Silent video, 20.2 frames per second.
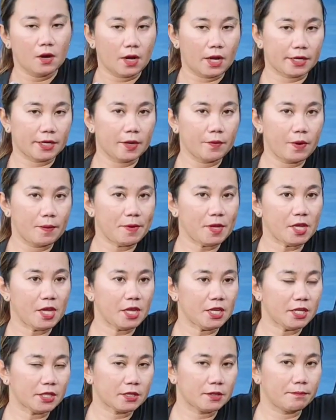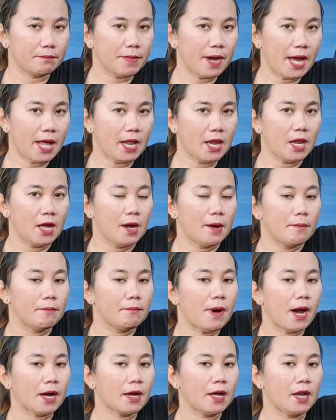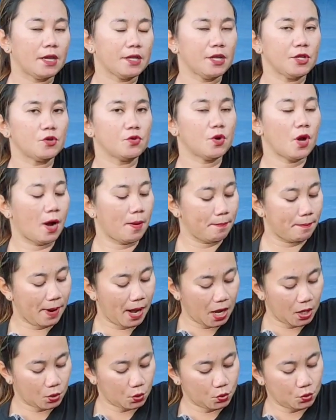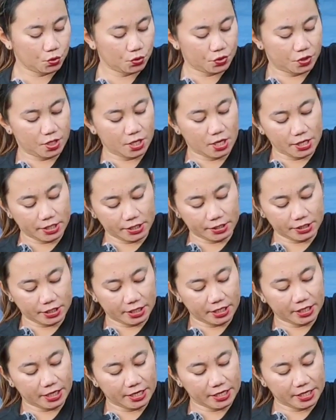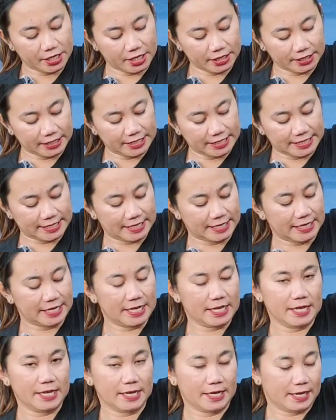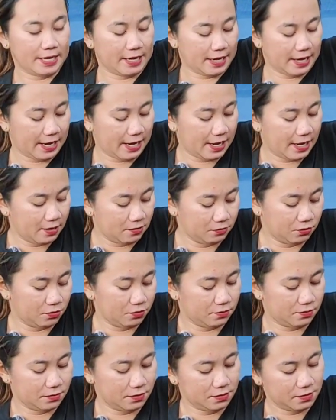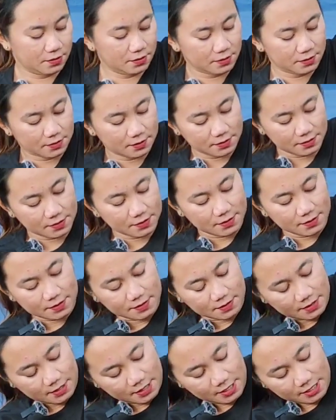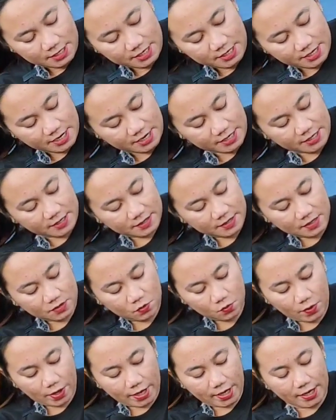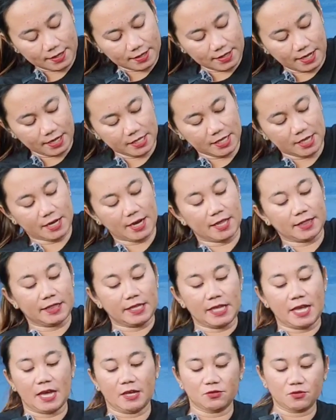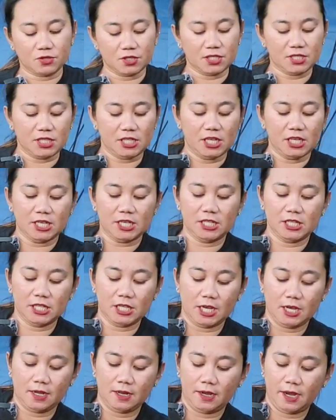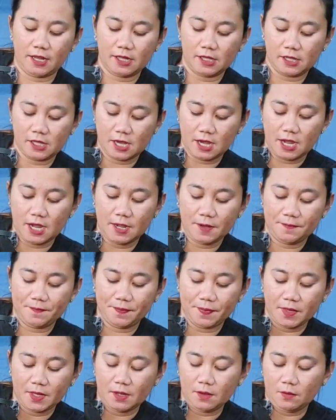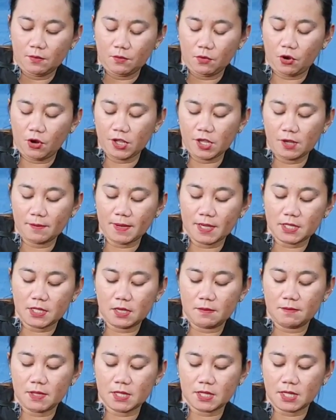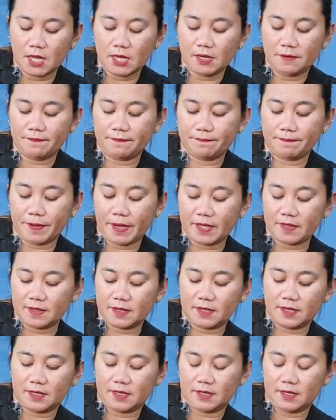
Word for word: karena webbingnya ini tebal bakalnya juga bagus tinggal dikencengin aja nanti di sini nah untuk ininya disesuaikan saja nanti ya untuk disinya dikencangkan aja pokoknya masih bisa di press